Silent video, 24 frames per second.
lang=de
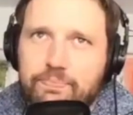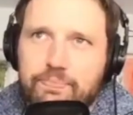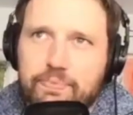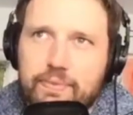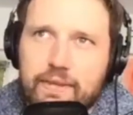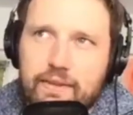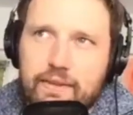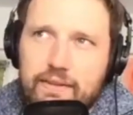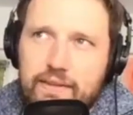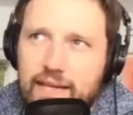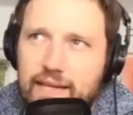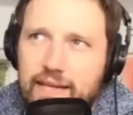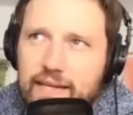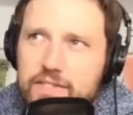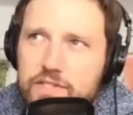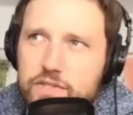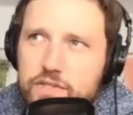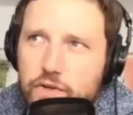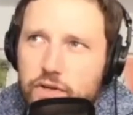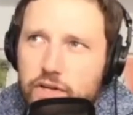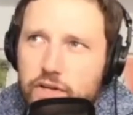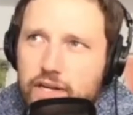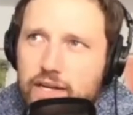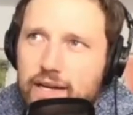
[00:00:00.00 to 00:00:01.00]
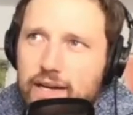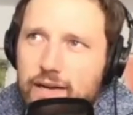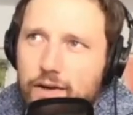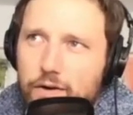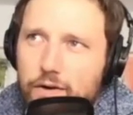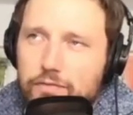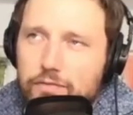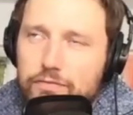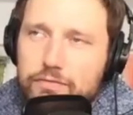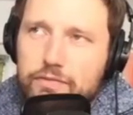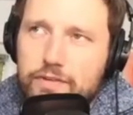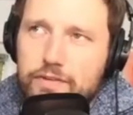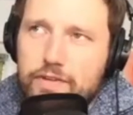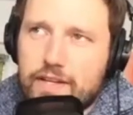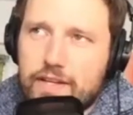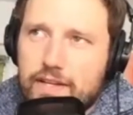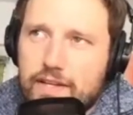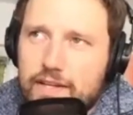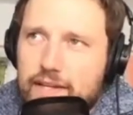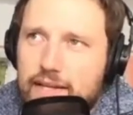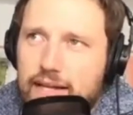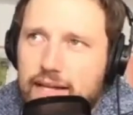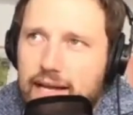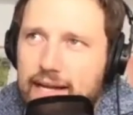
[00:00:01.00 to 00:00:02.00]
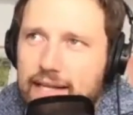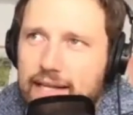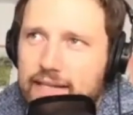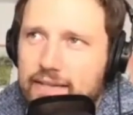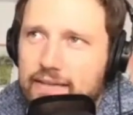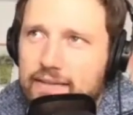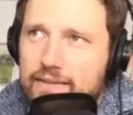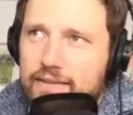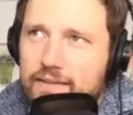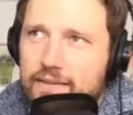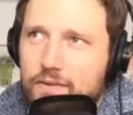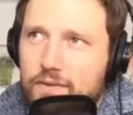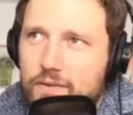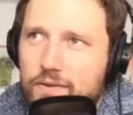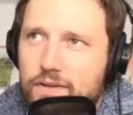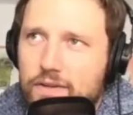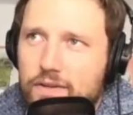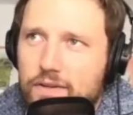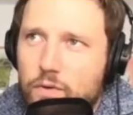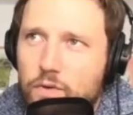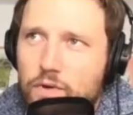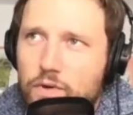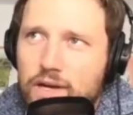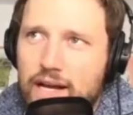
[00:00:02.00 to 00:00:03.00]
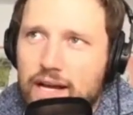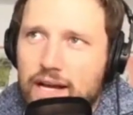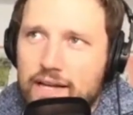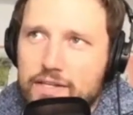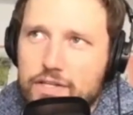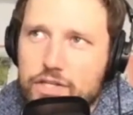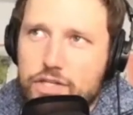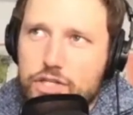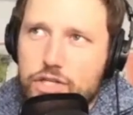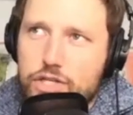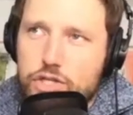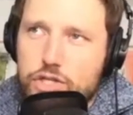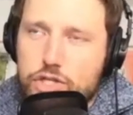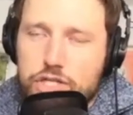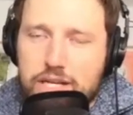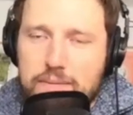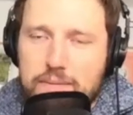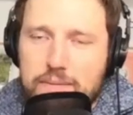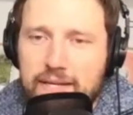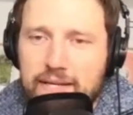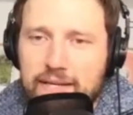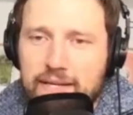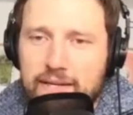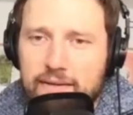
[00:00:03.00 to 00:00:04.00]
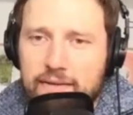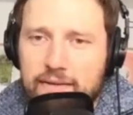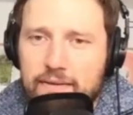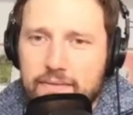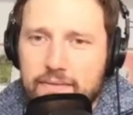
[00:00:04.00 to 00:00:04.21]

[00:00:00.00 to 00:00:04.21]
Die geht zurück auf einen äh, ungarischstämmigen,